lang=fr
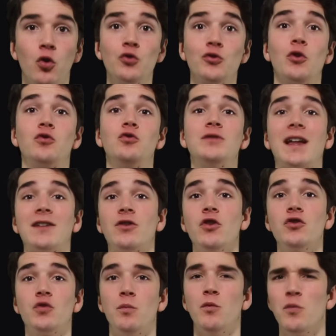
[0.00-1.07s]
Contre toute
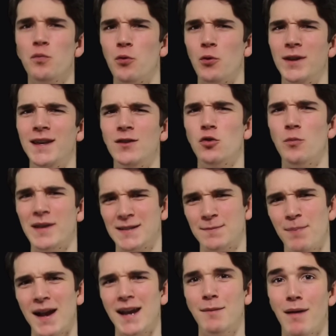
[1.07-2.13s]
attente, Montpellier ne baisse
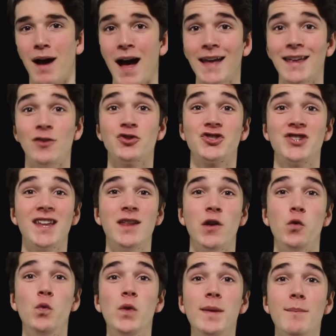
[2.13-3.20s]
pas les bras et enchaîne
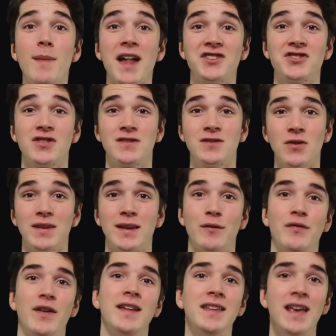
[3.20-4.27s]
8 matchs sans
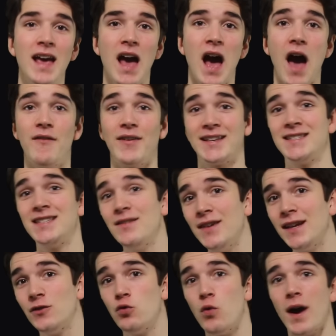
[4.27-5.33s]
défaite avec 6
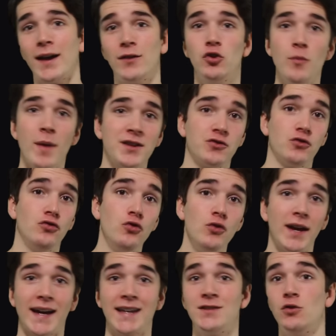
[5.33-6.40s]
victoires et 2 matchs nuls.
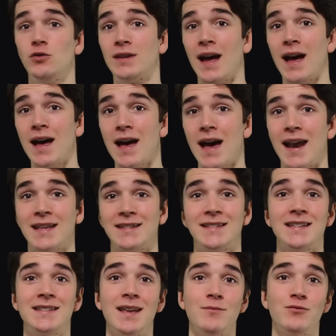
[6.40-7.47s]
Les résultats, à la
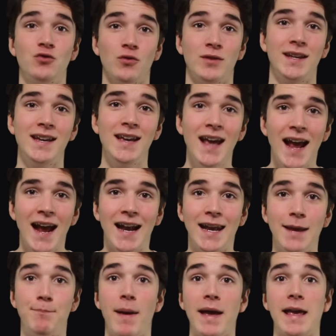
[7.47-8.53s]
16e journée,
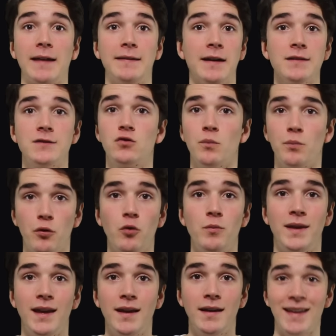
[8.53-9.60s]
les Payadins sont
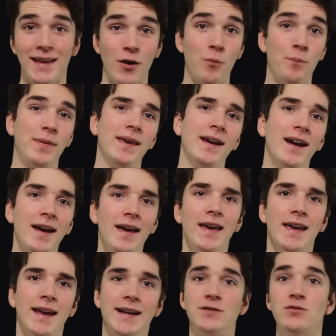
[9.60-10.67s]
premiers et au pire,
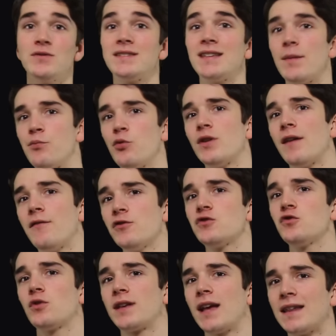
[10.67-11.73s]
ils ont 7 points
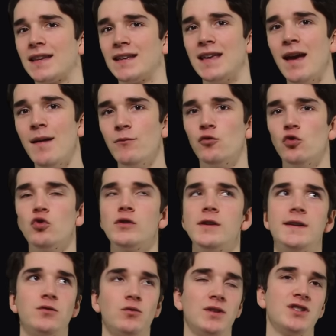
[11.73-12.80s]
d'avance sur le 4 donc
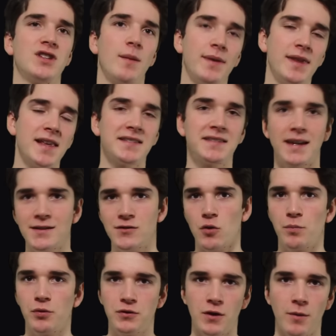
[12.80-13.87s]
ils sont déjà bien installés sur
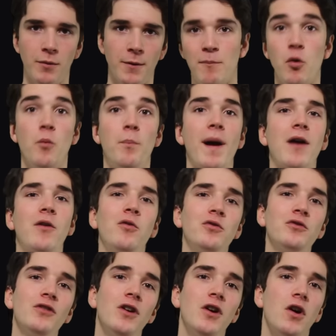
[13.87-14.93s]
le podium. Bon, par
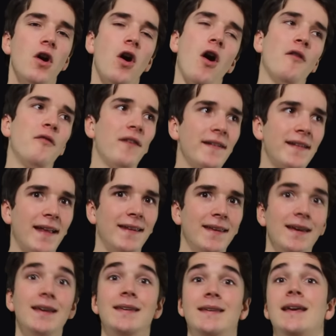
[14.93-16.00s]
contre, en fin
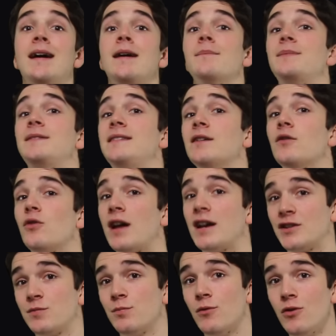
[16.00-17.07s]
d'année, il y a un petit
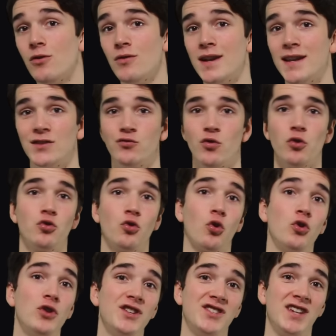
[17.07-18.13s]
relâchement. Les joueurs de
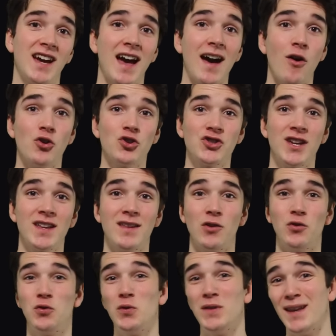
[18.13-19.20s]
René Girard
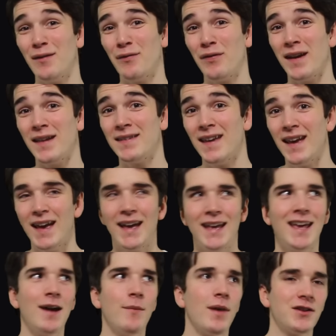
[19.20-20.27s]
enchaînent 2 défaites
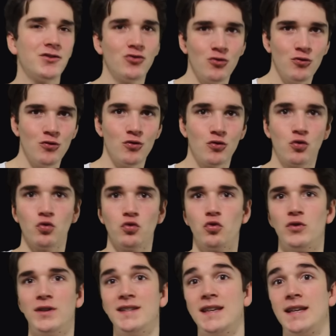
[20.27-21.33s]
et un match nul
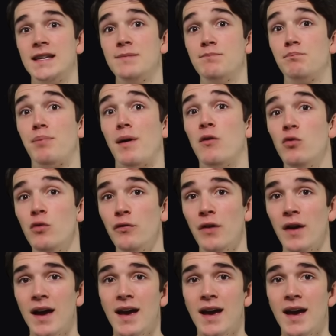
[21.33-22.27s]
contre des équipes pas ouf,